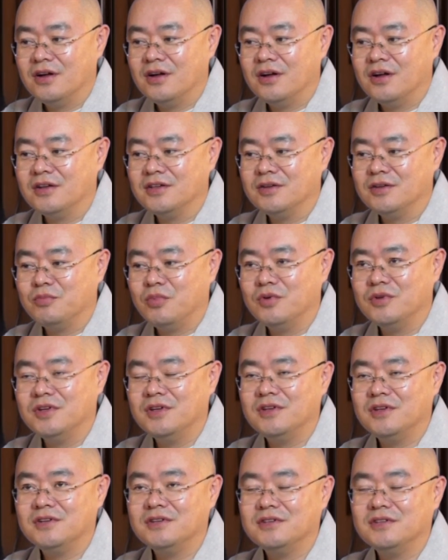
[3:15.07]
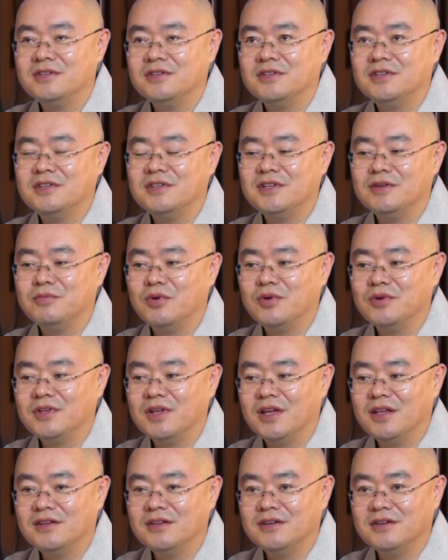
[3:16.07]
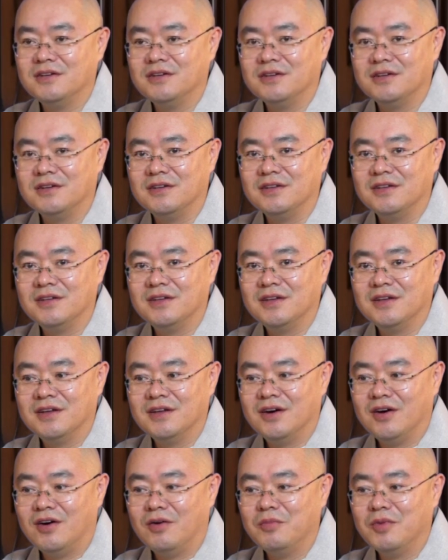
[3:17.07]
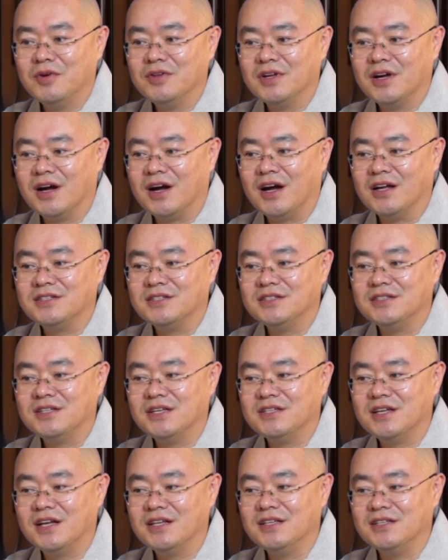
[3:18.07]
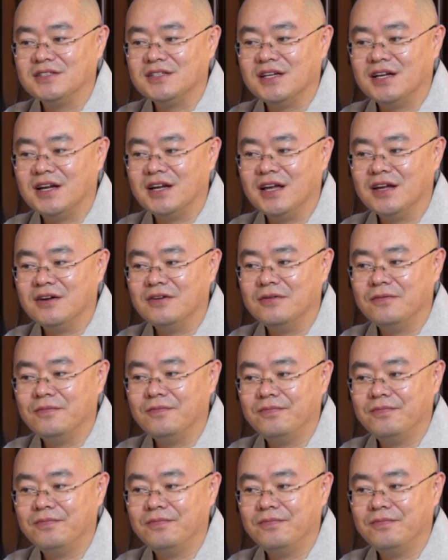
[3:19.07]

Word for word: 아니, 본인들이 볼 때는 어머니가 가진 재산이 있잖아요.